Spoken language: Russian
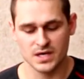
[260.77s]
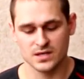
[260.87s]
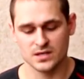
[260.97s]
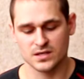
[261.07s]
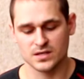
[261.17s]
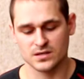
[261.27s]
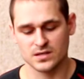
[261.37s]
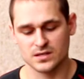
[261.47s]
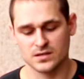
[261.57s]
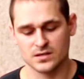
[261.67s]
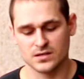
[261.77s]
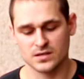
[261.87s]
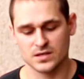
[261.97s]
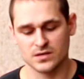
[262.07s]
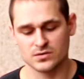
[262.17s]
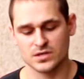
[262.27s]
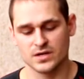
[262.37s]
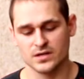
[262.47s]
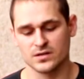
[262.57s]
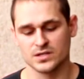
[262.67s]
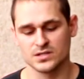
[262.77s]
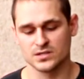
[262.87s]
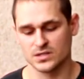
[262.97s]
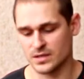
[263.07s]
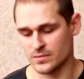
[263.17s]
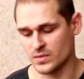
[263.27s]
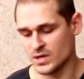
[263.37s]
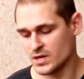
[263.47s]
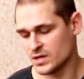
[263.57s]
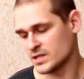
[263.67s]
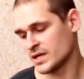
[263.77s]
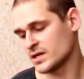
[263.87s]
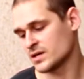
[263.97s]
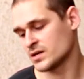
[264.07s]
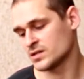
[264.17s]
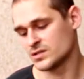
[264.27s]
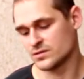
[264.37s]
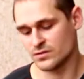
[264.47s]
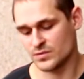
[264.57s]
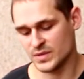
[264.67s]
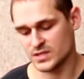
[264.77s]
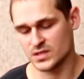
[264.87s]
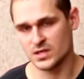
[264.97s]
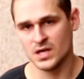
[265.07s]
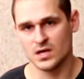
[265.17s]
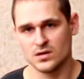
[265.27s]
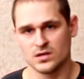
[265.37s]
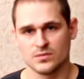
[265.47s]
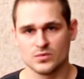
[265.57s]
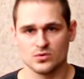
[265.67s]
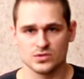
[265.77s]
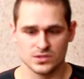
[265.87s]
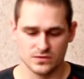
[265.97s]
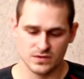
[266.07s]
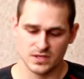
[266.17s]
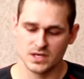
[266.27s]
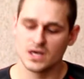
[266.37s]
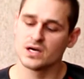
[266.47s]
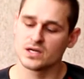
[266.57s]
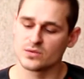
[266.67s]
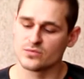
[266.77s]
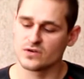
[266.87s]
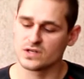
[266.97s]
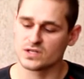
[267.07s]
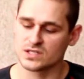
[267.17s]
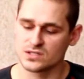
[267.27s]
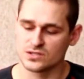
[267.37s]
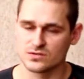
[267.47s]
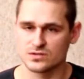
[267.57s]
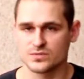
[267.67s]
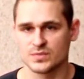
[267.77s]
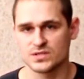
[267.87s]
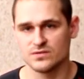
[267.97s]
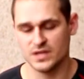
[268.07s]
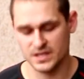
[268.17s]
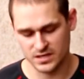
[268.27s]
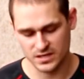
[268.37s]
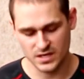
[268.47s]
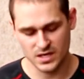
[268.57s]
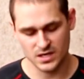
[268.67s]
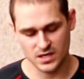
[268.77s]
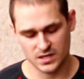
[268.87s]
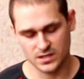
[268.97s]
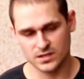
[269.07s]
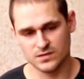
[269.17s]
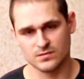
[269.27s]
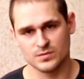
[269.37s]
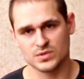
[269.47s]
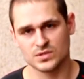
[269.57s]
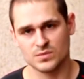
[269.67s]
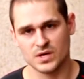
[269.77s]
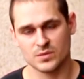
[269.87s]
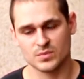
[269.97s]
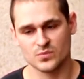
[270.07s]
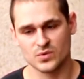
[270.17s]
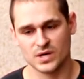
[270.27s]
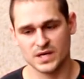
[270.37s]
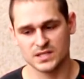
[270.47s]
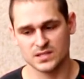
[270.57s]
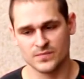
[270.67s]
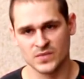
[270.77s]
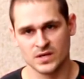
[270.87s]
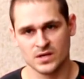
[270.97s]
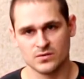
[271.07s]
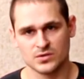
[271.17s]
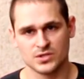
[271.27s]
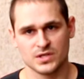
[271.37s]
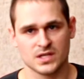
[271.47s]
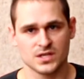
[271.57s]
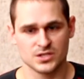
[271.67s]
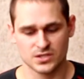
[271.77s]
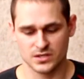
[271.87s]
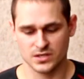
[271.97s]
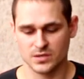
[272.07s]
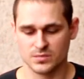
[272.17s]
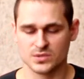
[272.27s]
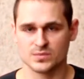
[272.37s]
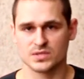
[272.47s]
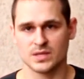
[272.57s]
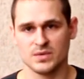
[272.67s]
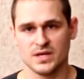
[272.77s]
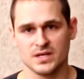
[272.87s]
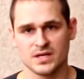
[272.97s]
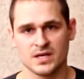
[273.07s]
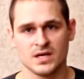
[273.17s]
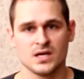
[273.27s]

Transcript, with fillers: Э, как я уже говорил, резин там, таких резиновых петель э, множество. Они бывают различного сопротивления, и вы под себя их подбираете. Очень отличные приспособления.